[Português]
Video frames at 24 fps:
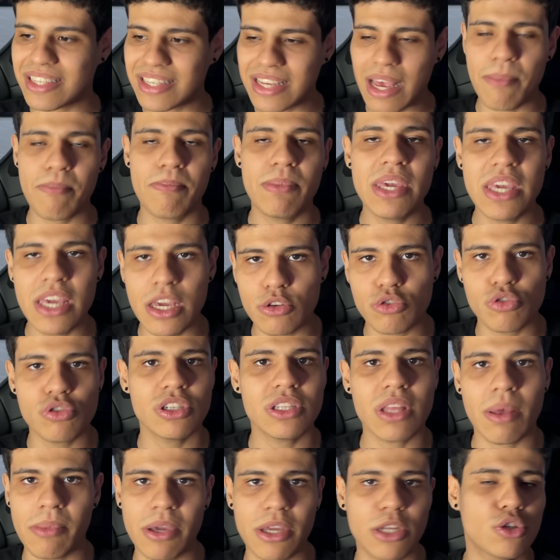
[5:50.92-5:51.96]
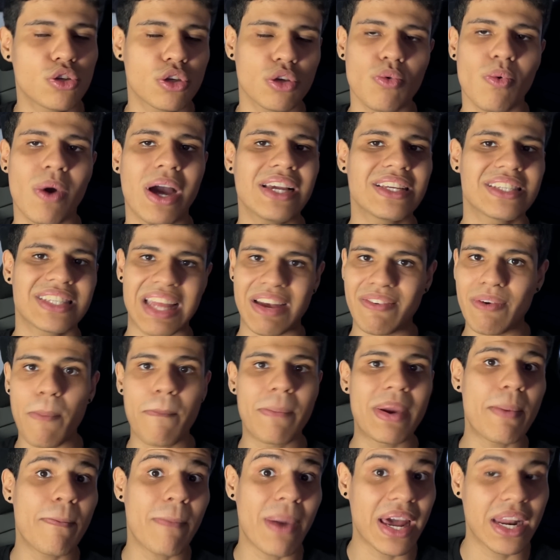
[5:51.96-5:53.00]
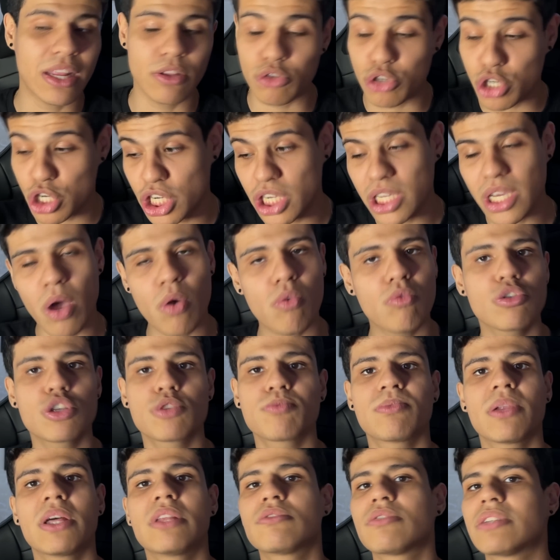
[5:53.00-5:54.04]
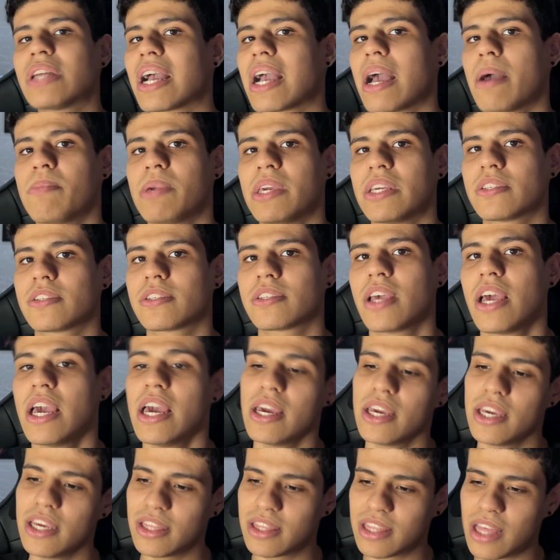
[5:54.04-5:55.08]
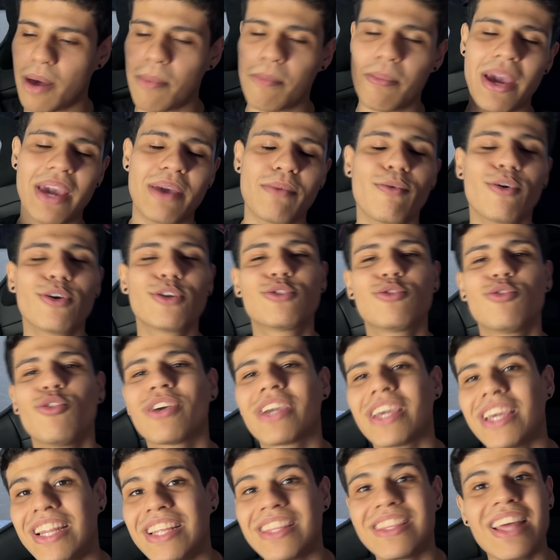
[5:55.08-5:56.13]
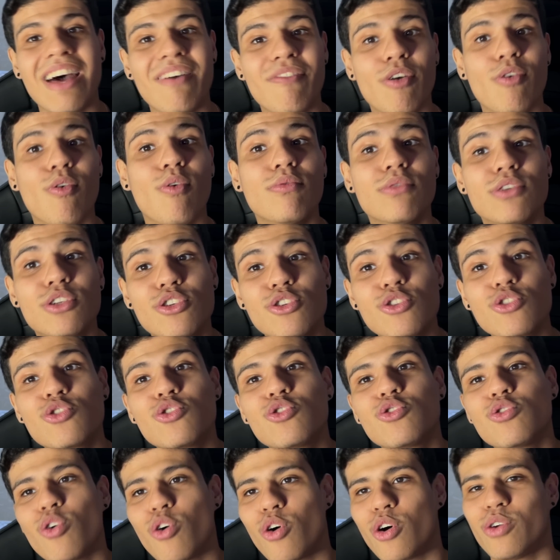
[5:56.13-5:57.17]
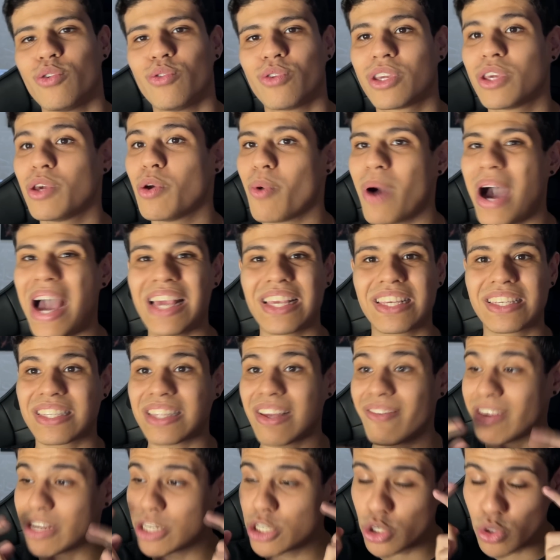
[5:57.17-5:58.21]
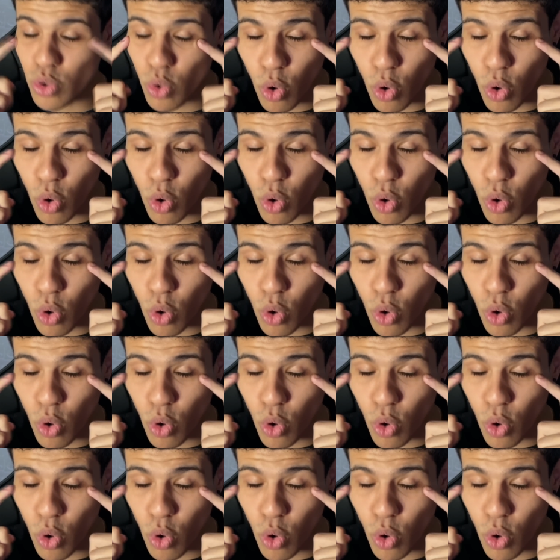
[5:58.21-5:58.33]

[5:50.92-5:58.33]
sabia justamente o que o Ainz estava preparando, tinha alguns planos na cabeça. E também mostrou que ele estava com o tesouro que o Ainz estava de